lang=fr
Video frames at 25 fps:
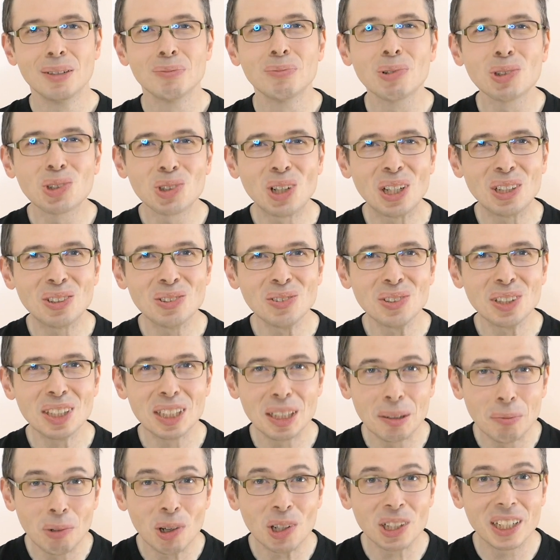Bonjour à tous,
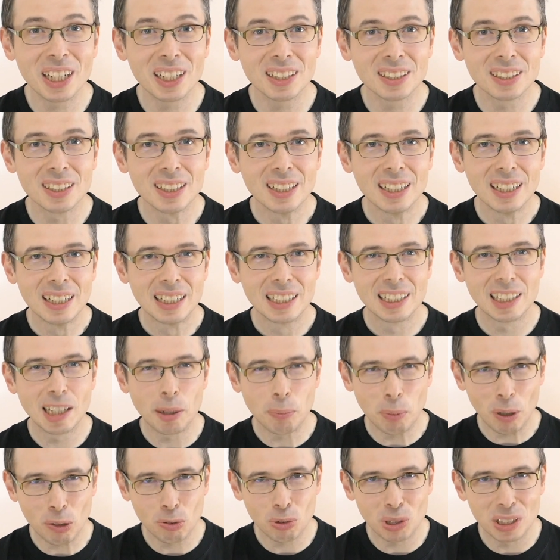c'est Morgane. Il y a
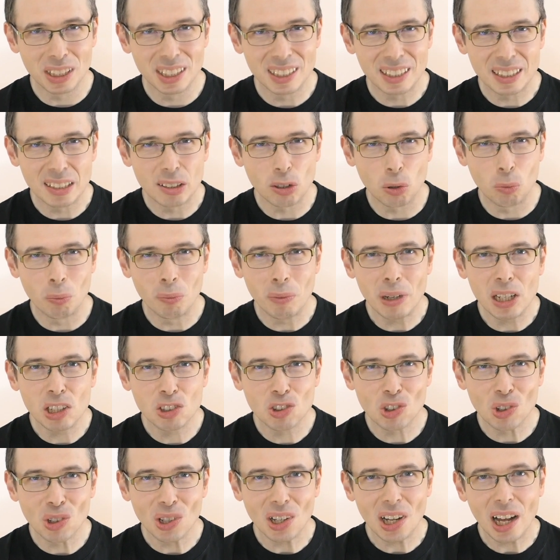parfois des titres
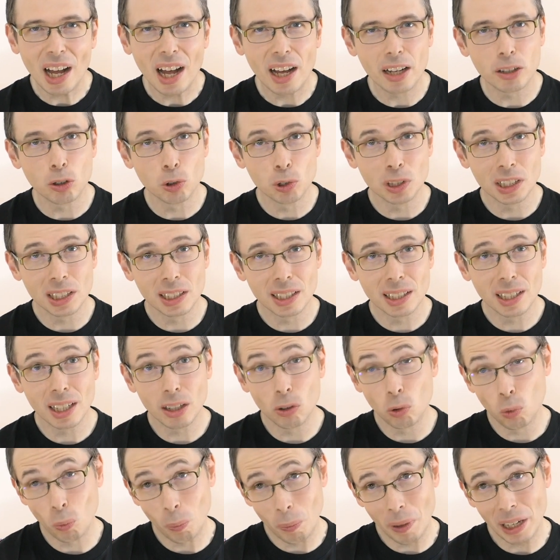majeurs à côté desquels
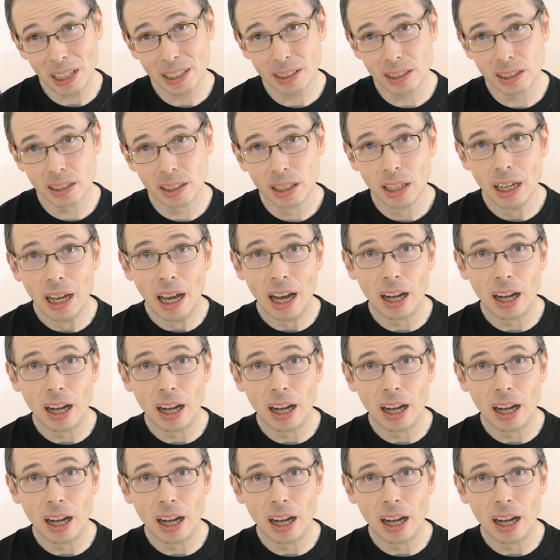on passe,